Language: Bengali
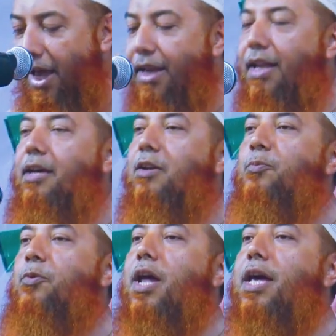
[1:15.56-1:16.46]
আল্লাহ
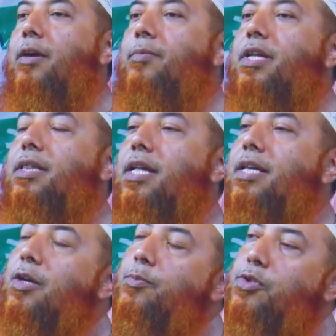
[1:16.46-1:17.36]
রব্বুল আলমী
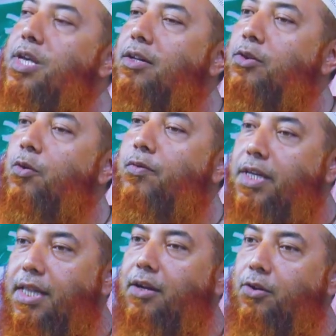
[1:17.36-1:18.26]
তাদেরকে বোঝার
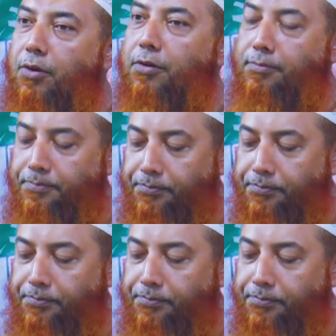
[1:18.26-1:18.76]
তৌফিক দান করুন